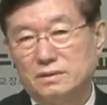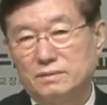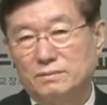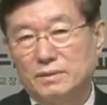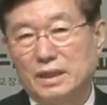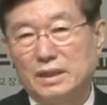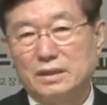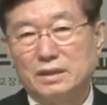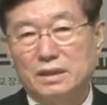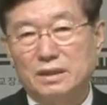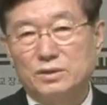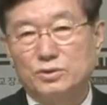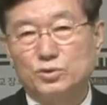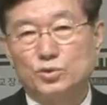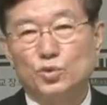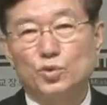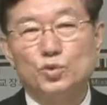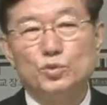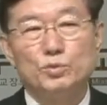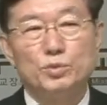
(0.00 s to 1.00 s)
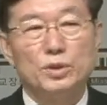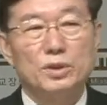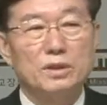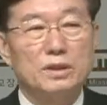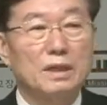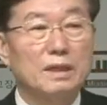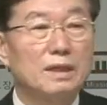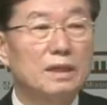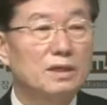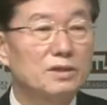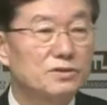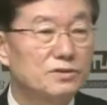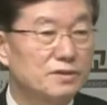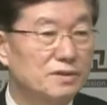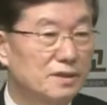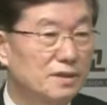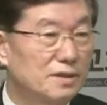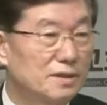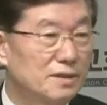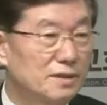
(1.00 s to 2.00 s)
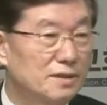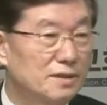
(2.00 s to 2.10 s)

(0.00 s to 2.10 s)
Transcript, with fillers: 마리아는 좋은 편을 택하였으니